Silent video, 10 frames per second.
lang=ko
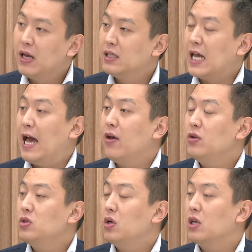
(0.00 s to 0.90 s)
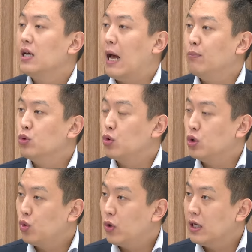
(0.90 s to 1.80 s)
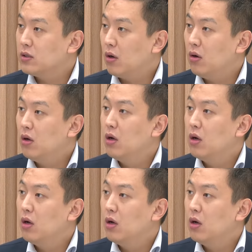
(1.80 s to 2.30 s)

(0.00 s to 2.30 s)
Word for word: 자연적인 감소를 통해서 음.